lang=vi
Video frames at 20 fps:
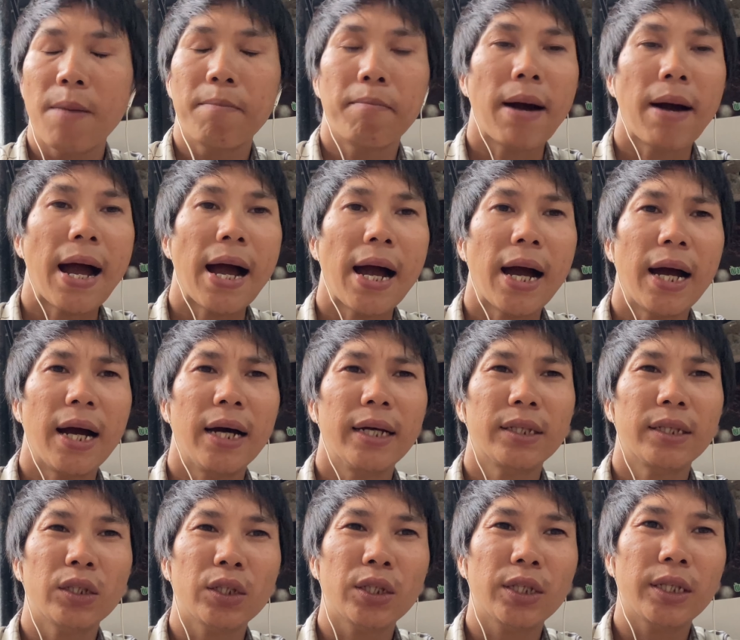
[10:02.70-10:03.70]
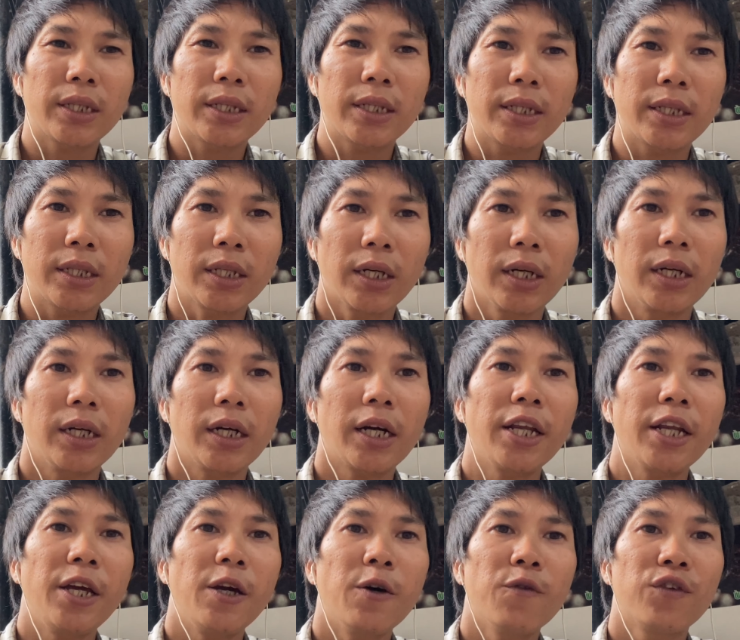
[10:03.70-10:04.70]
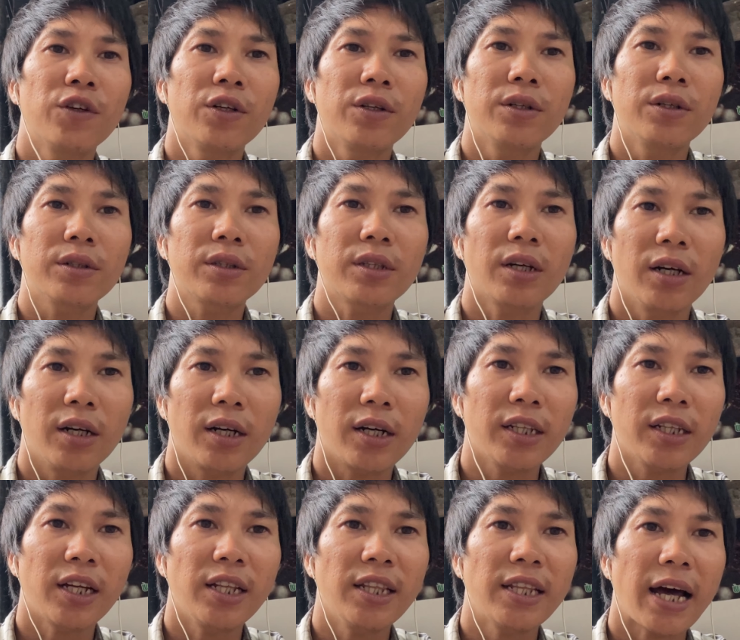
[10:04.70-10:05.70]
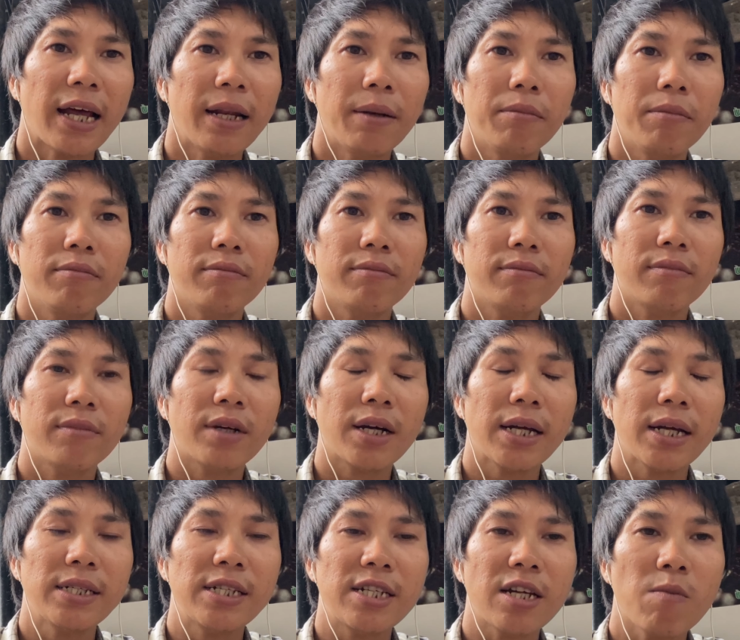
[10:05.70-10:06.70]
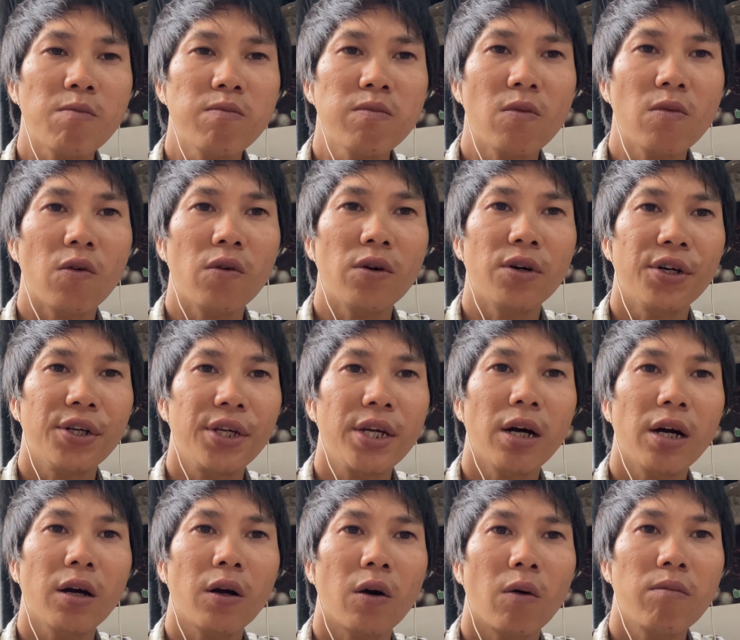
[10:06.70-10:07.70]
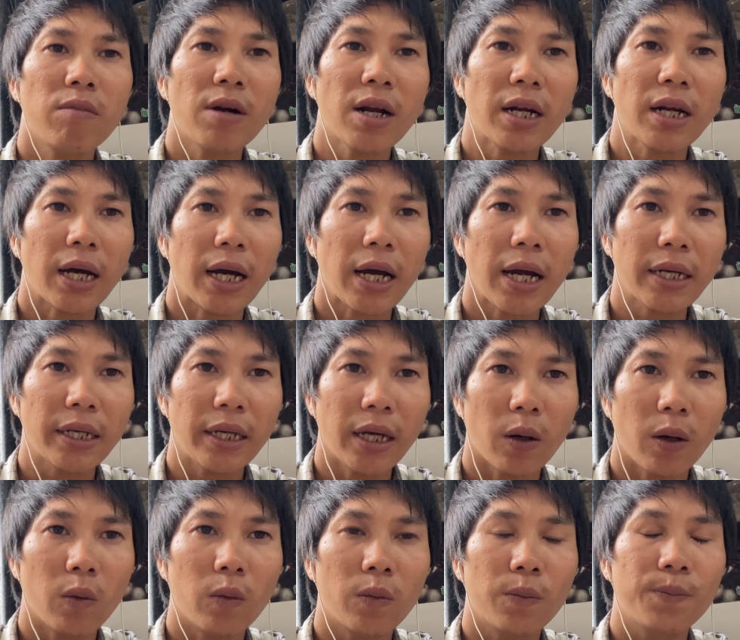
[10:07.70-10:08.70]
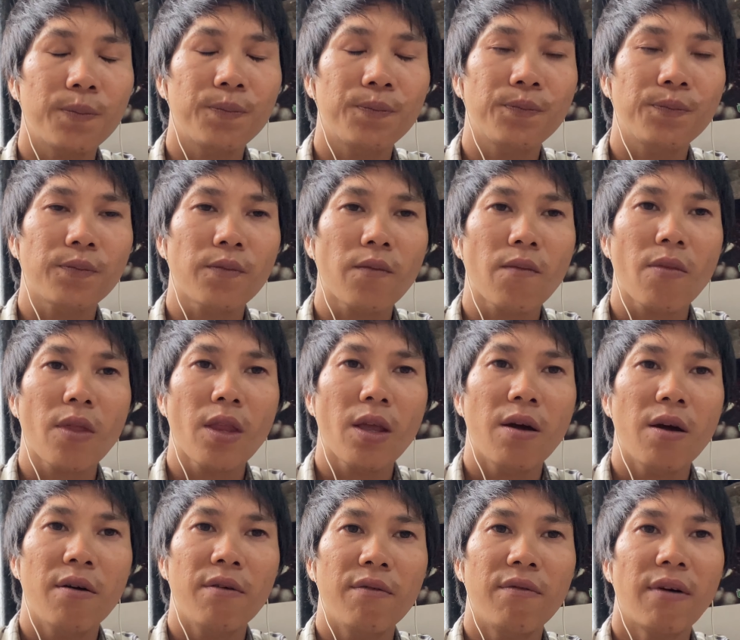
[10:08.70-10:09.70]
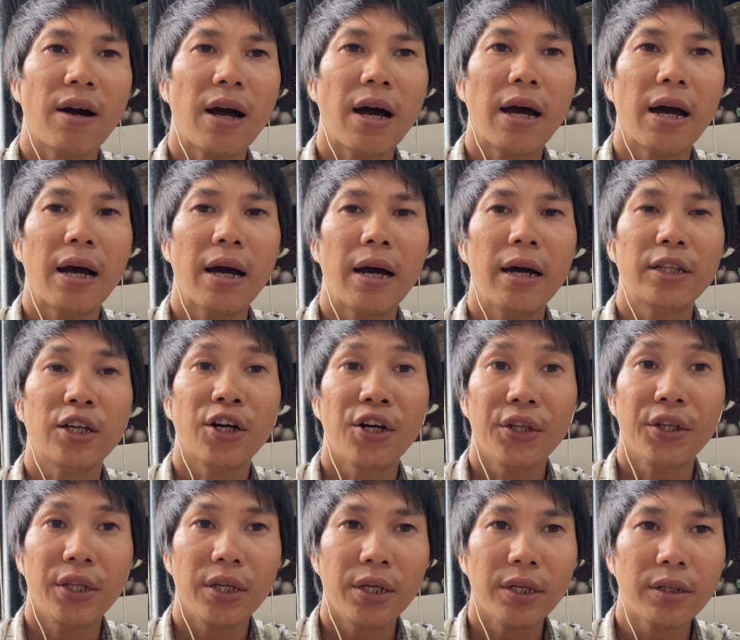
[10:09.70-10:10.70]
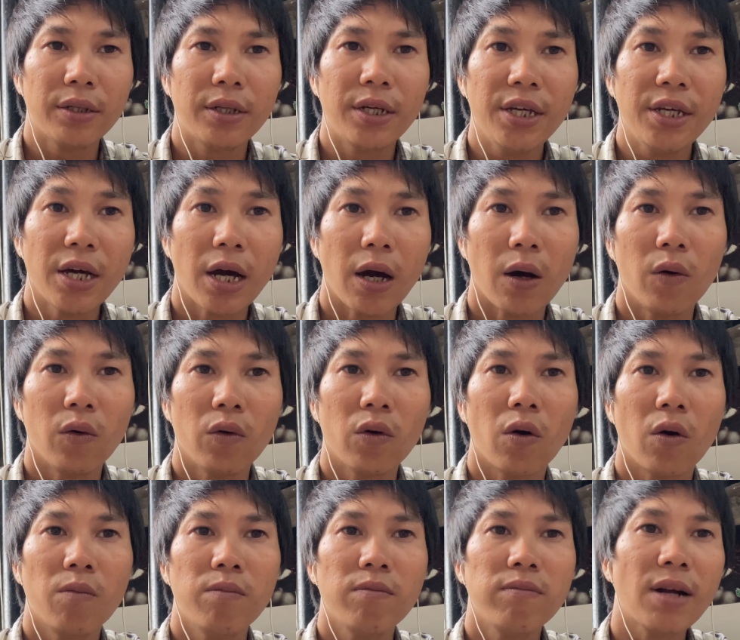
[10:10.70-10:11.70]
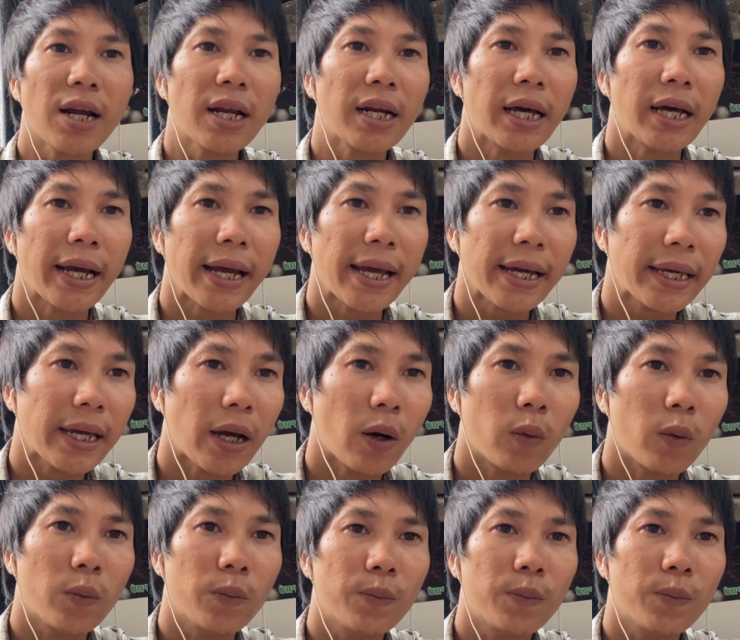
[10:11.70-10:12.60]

mà từng cái địa phương từng cái tỉnh thành cách sống của người dân cũng rất là khác nhau và thời tiết khí hậu cũng rất là khác nhau